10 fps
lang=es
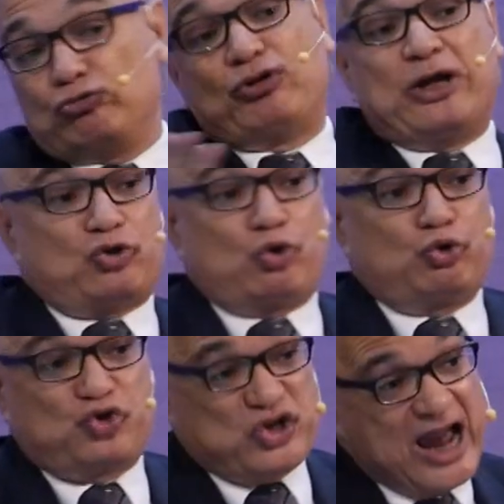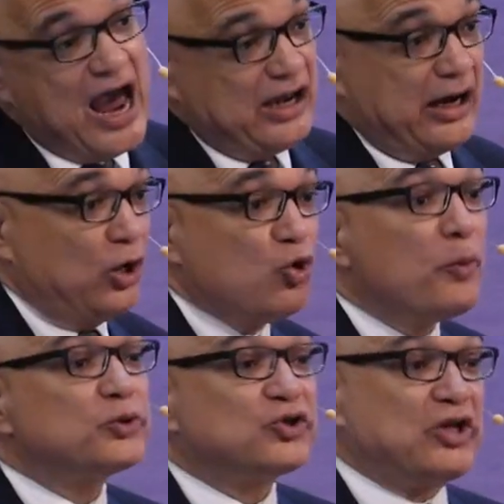texto crucial en el
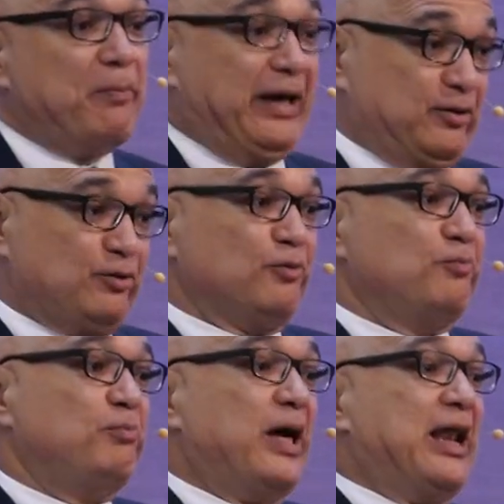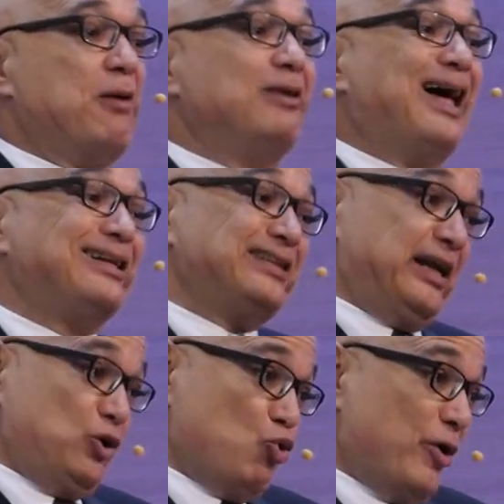Nuevo Testamento para hablar de
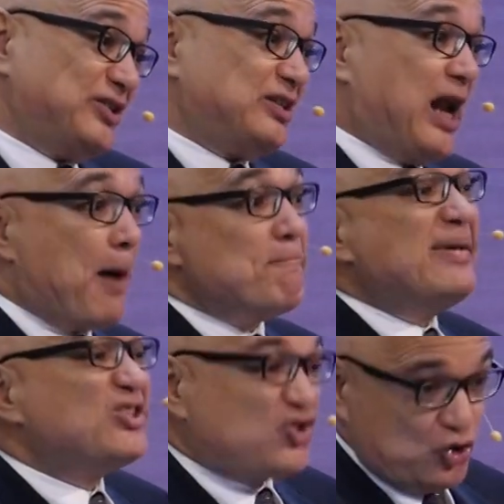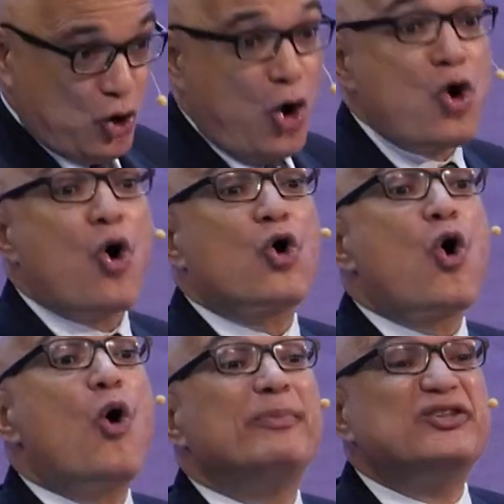nuestra misión o
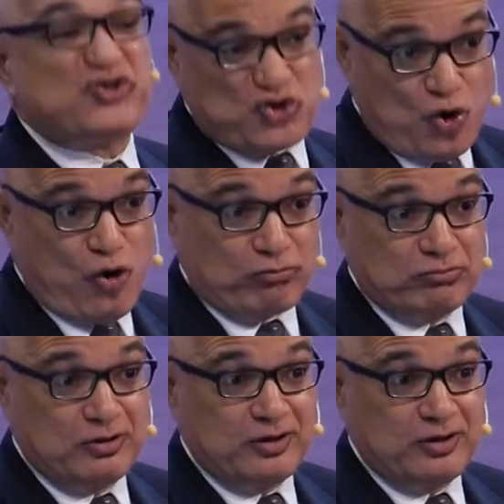comisión.